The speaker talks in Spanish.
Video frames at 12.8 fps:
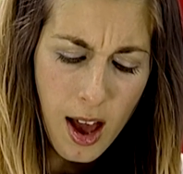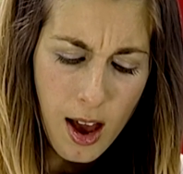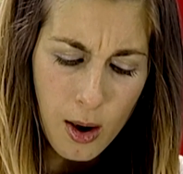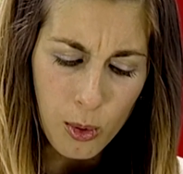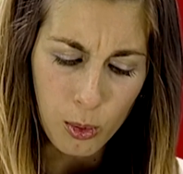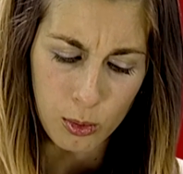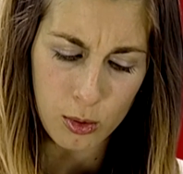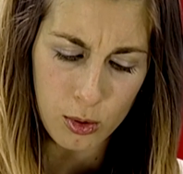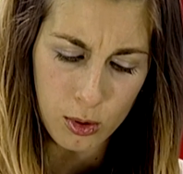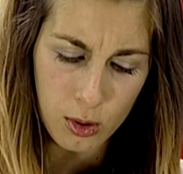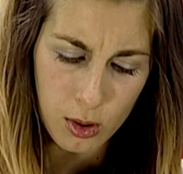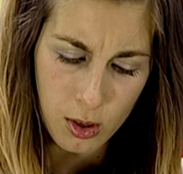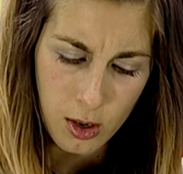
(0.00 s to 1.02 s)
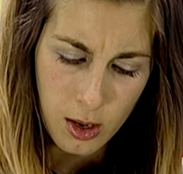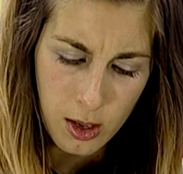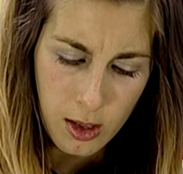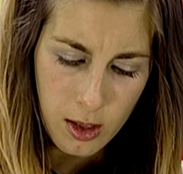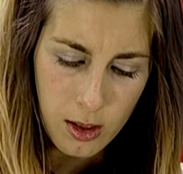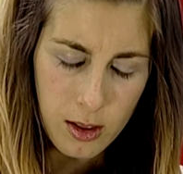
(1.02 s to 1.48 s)
¡Auch!
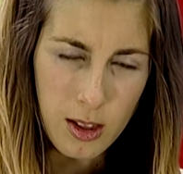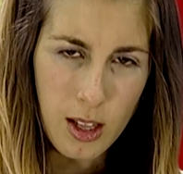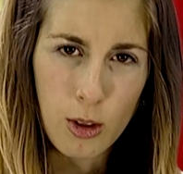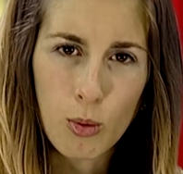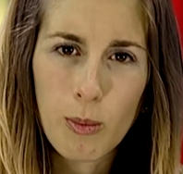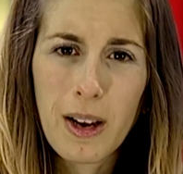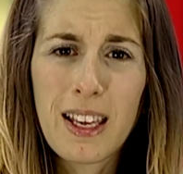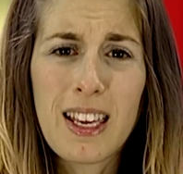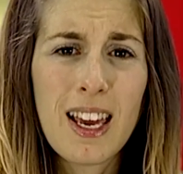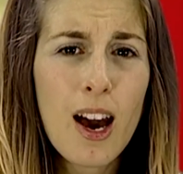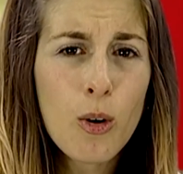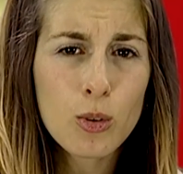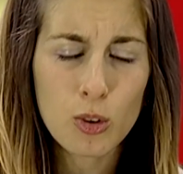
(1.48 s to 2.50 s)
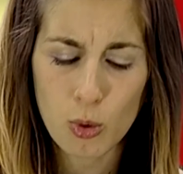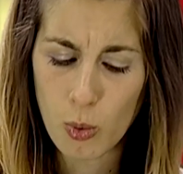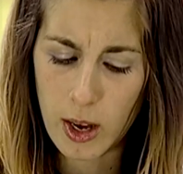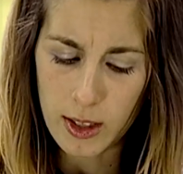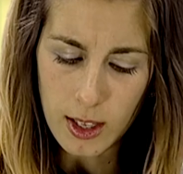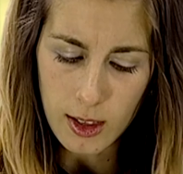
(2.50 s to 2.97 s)
¿De tu magia ouch,
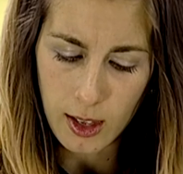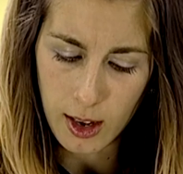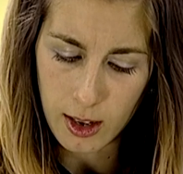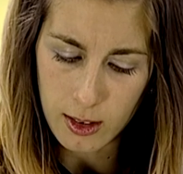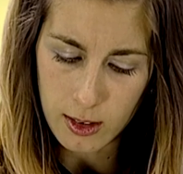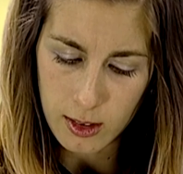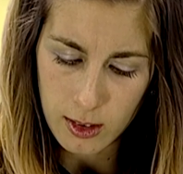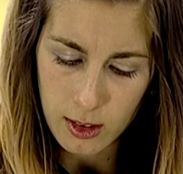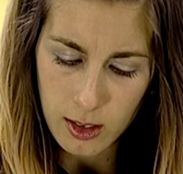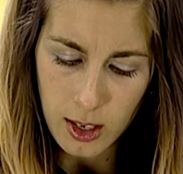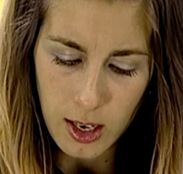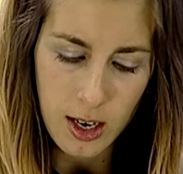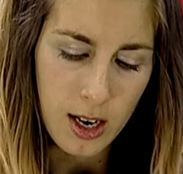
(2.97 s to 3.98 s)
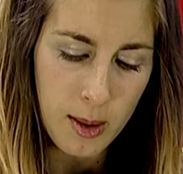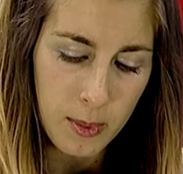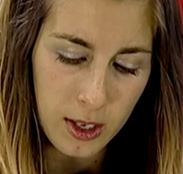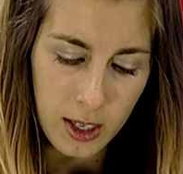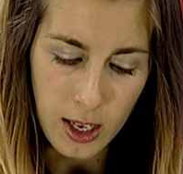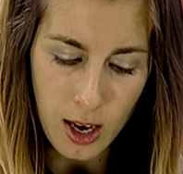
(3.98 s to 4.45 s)
guadita? ¿Qué es la
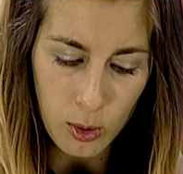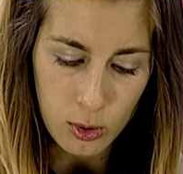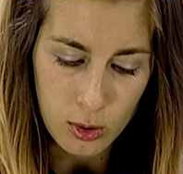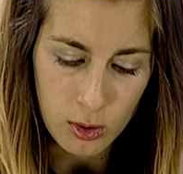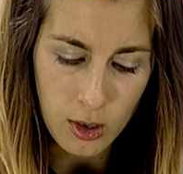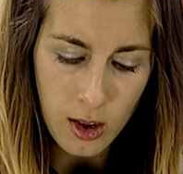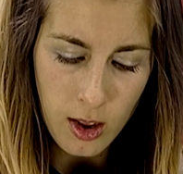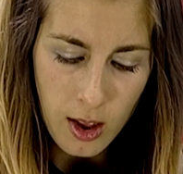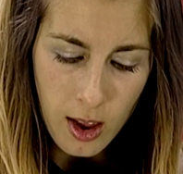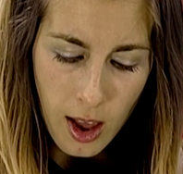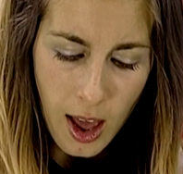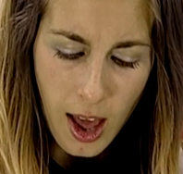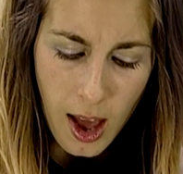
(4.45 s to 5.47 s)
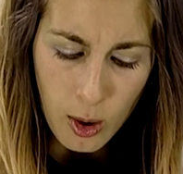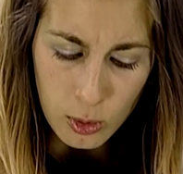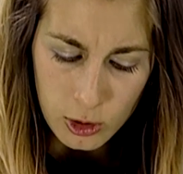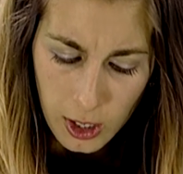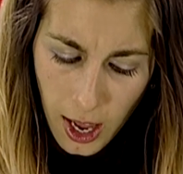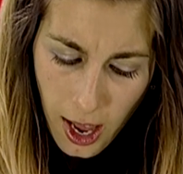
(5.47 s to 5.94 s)
magia ouch?
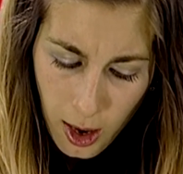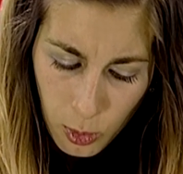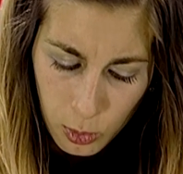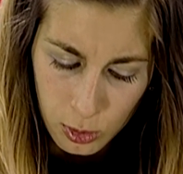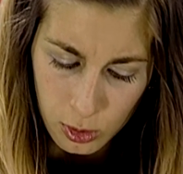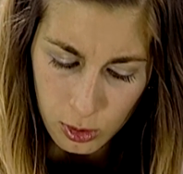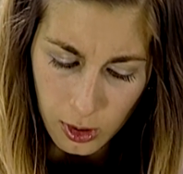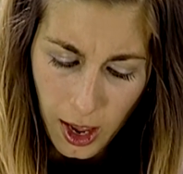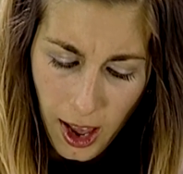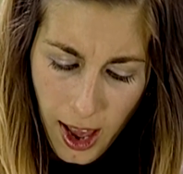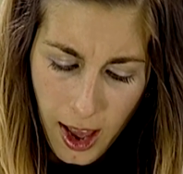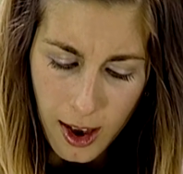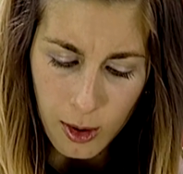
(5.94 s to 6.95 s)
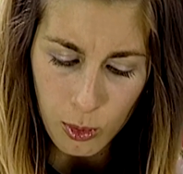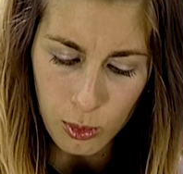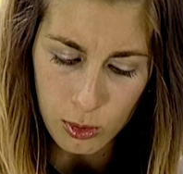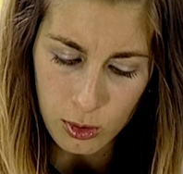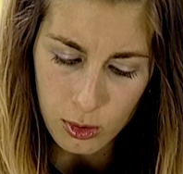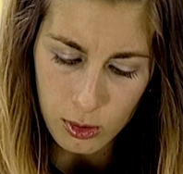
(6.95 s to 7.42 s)
¡Auch! ¡Auch!
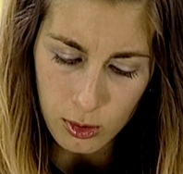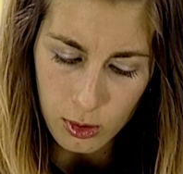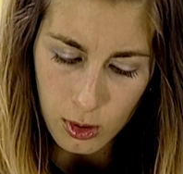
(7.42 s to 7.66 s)
¡Auch!